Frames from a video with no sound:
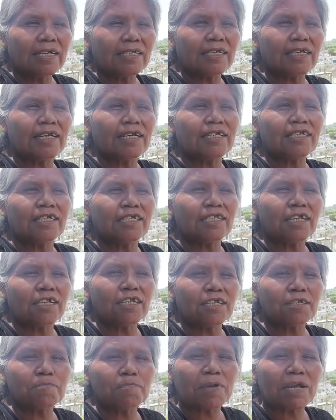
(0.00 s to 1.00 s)
si necesita
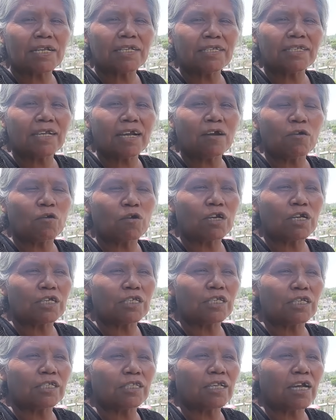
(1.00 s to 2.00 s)
dispensa o
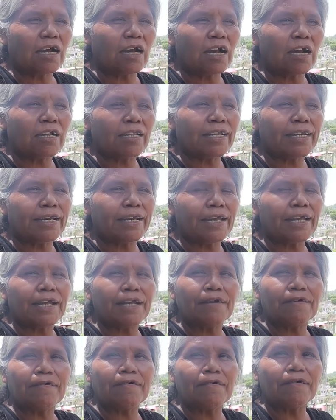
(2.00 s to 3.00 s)
necesita
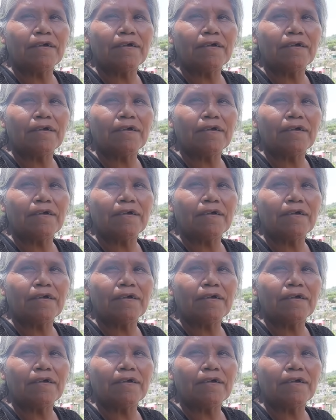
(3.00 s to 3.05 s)
dinero.